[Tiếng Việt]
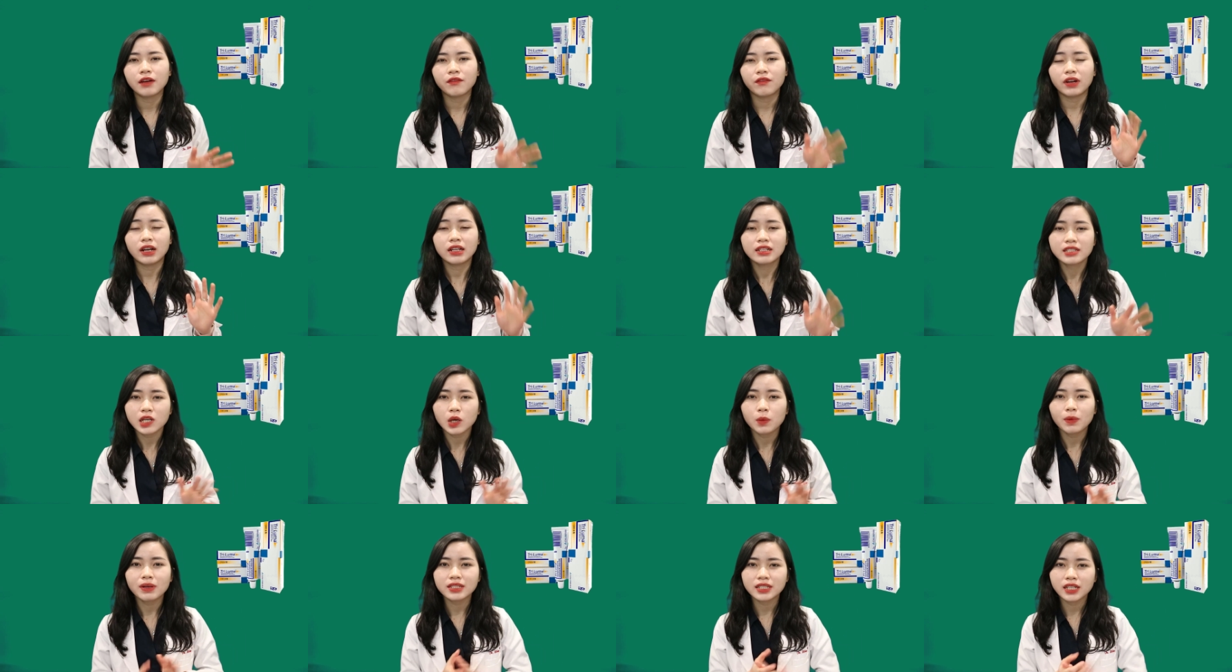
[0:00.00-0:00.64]
Và lần
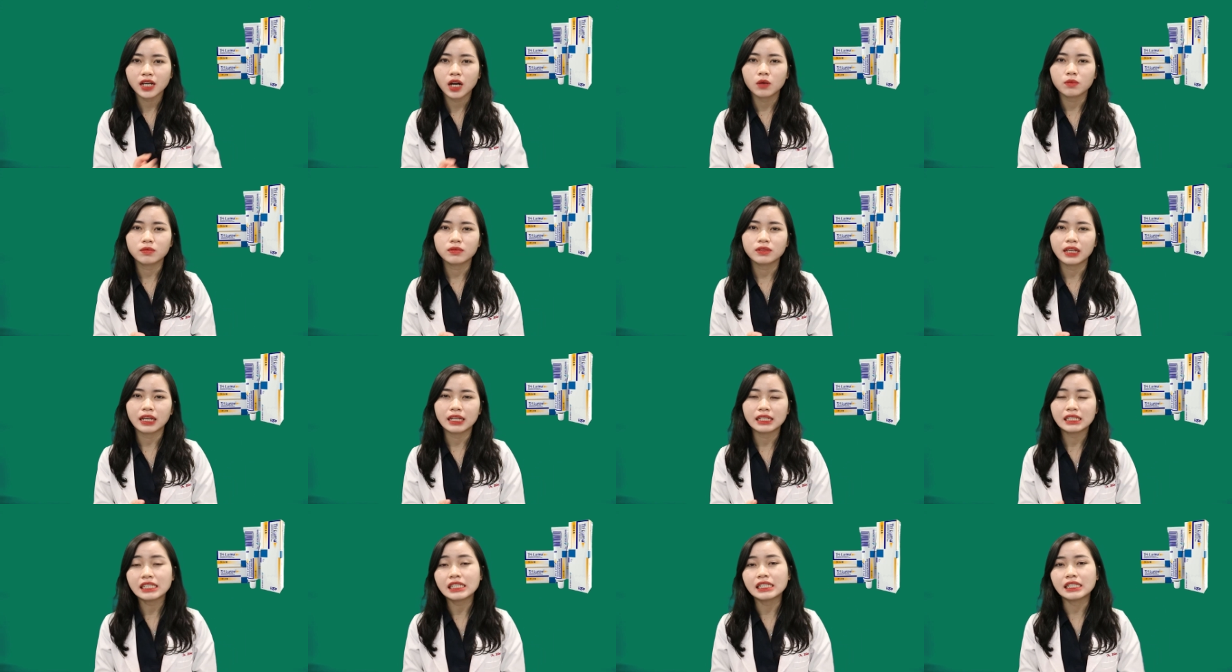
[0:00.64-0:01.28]
sau bác sĩ Ngọc
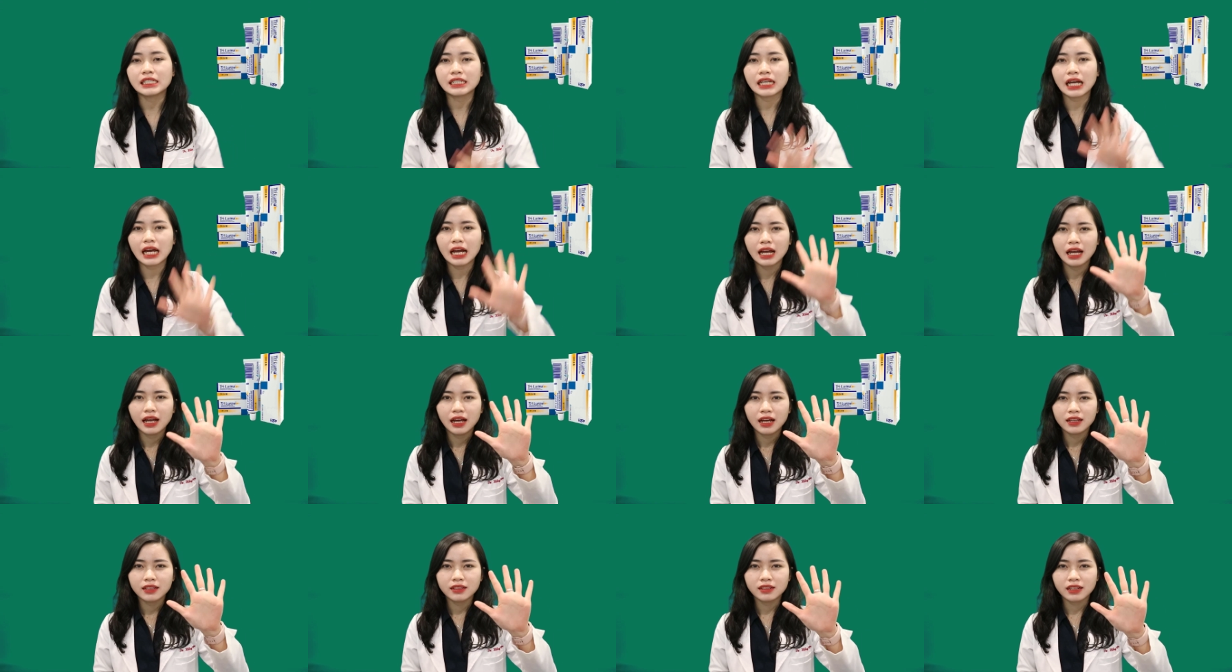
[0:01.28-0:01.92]
sẽ chỉ ra
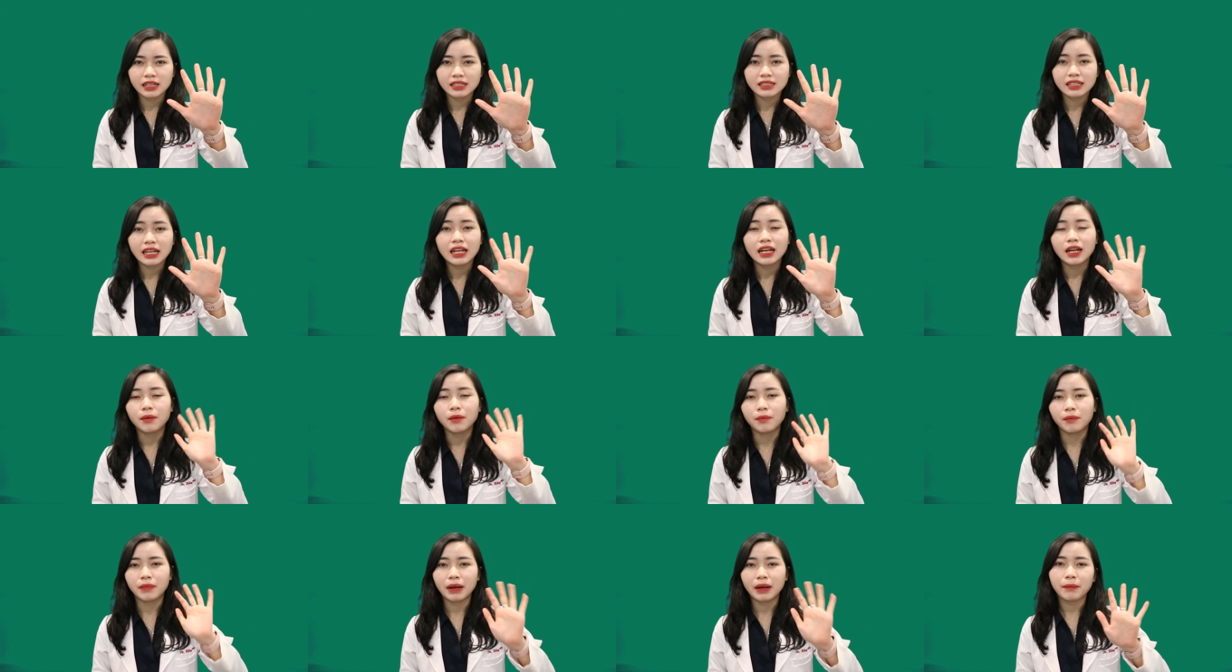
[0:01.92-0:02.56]
những cái sai
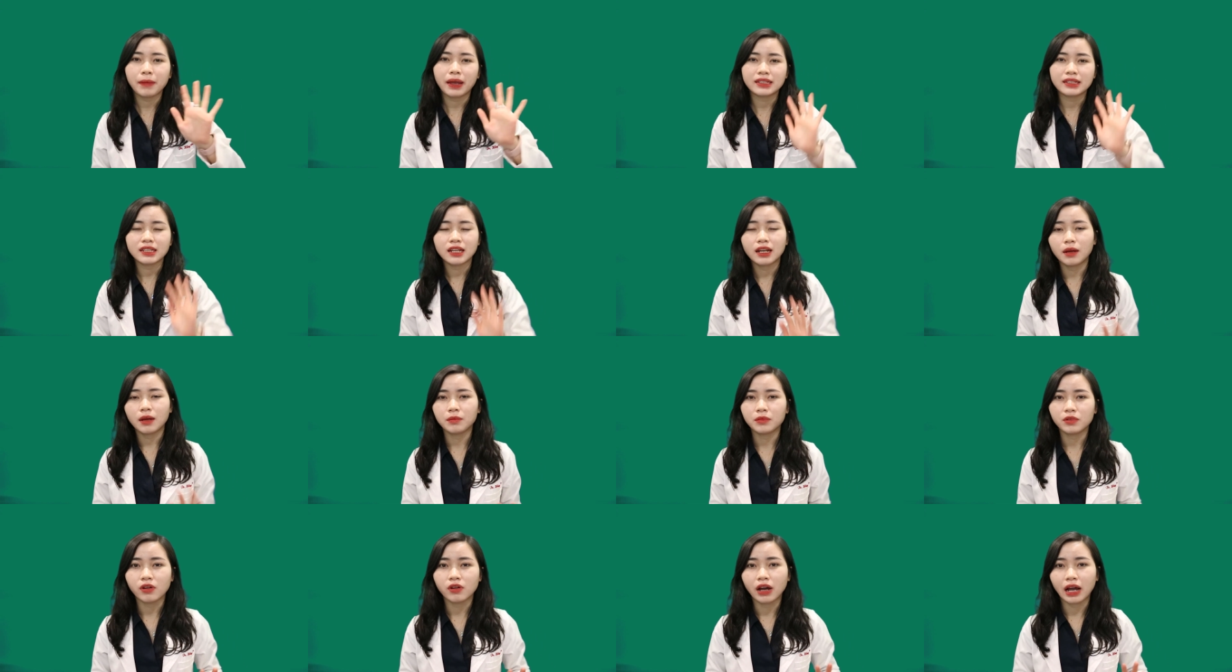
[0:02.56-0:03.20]
lầm, năm cái sai
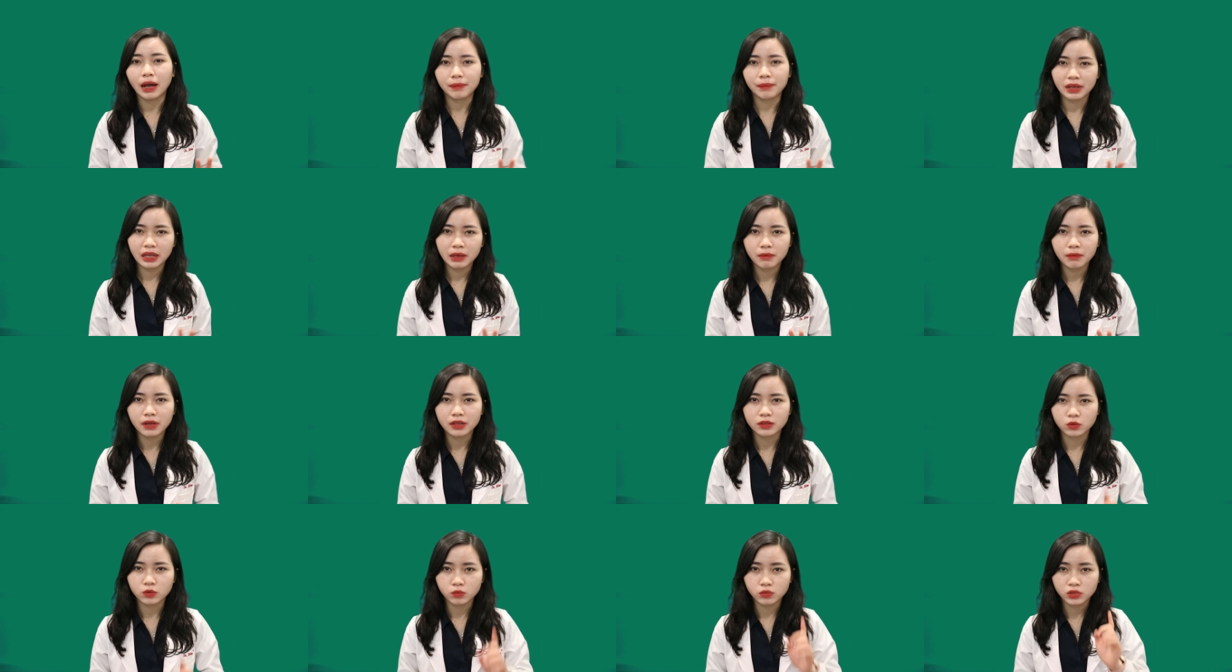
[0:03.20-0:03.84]
lầm thường gặp khi
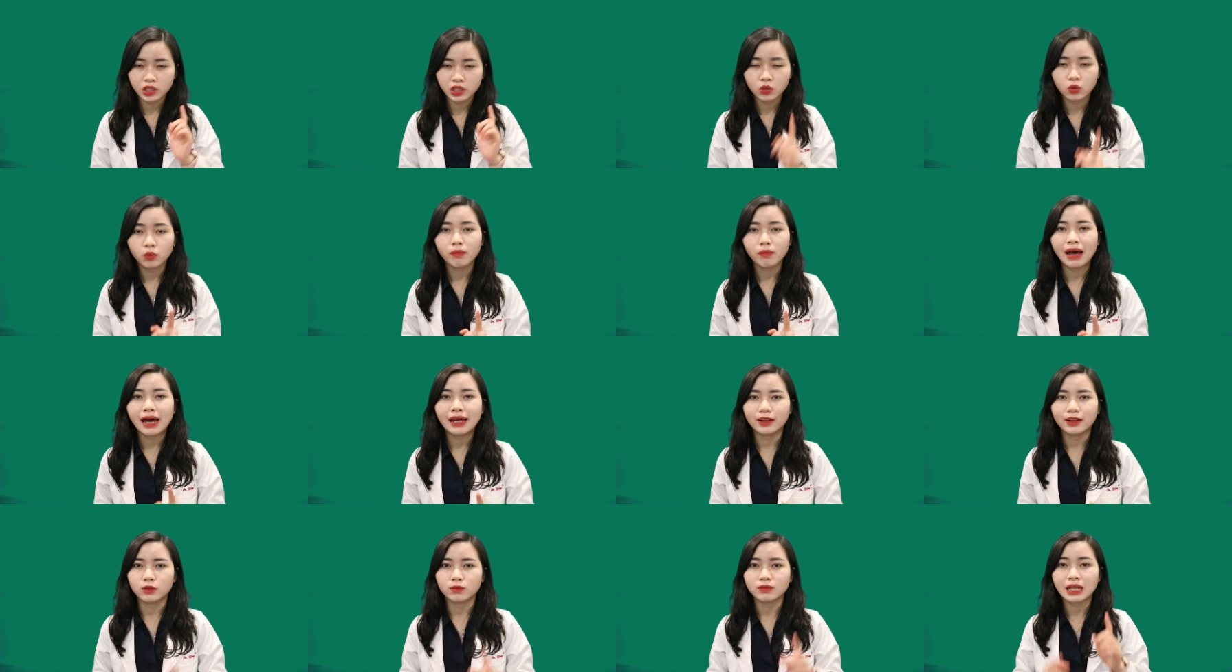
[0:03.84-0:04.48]
mà dùng
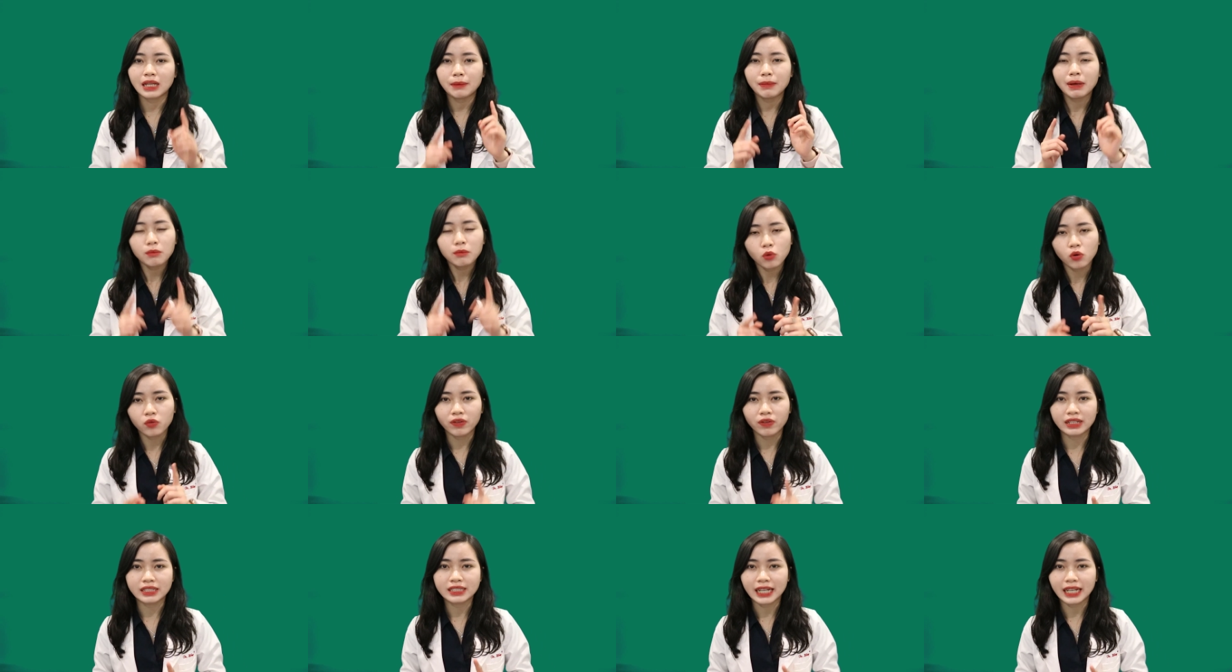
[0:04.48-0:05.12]
Triluma để chúng ta bắt
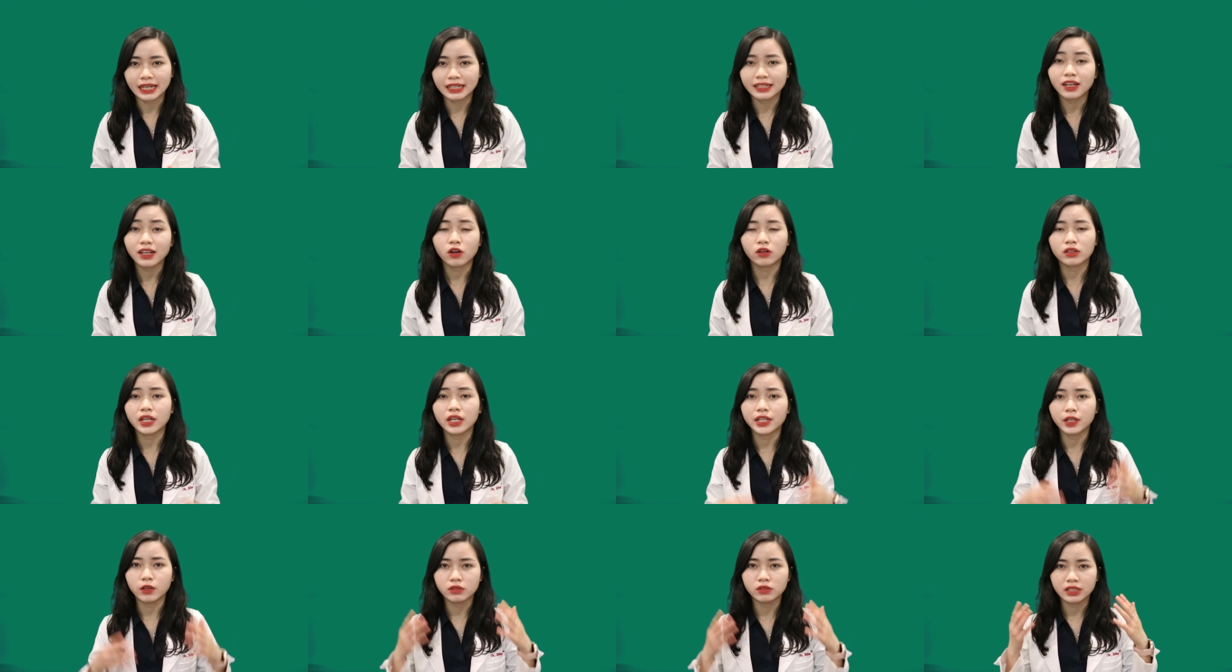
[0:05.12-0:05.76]
buộc phải tránh để có
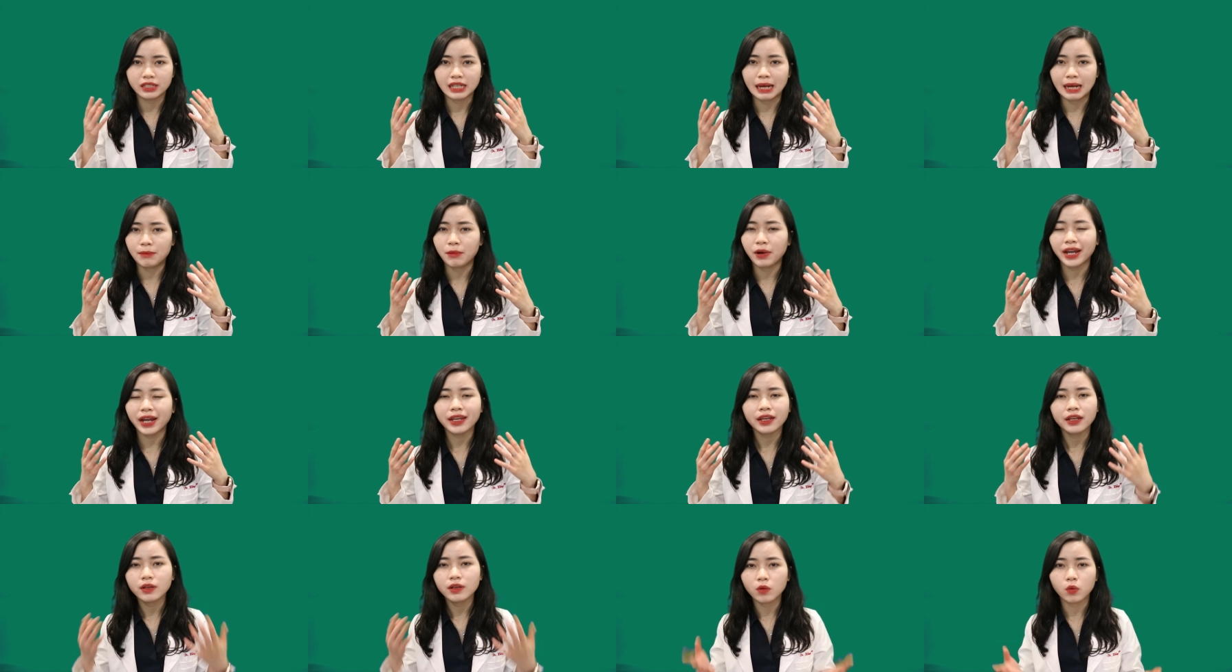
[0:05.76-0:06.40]
thể điều trị nám một
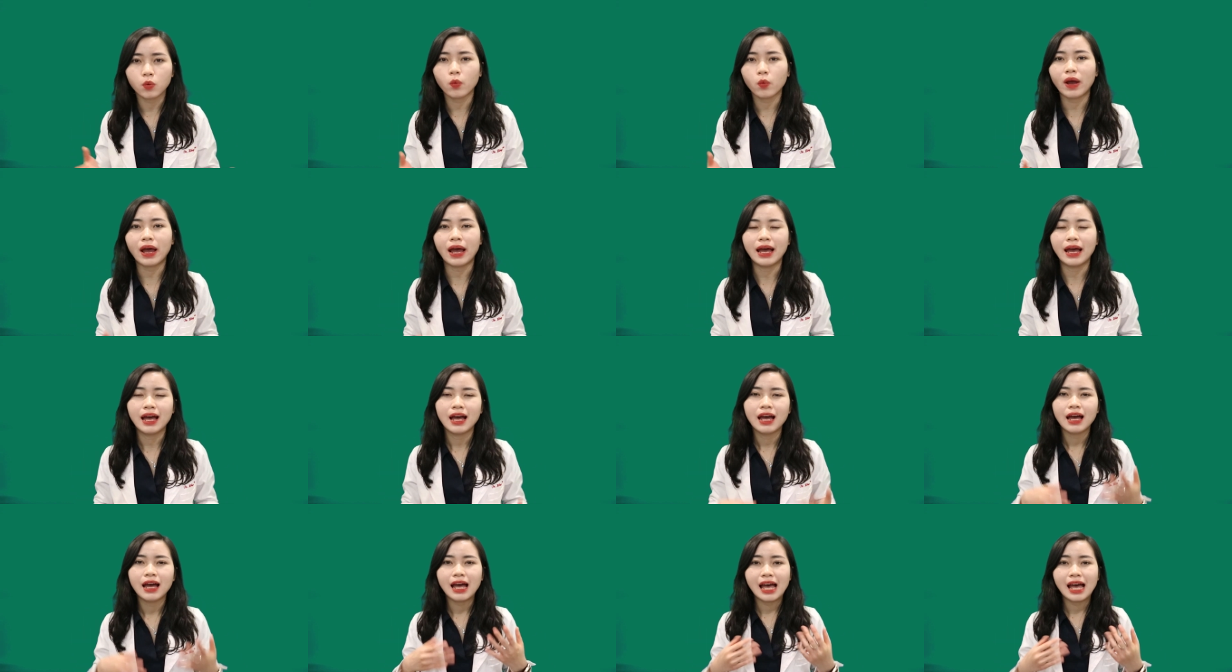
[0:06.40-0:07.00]
cách hiệu quả,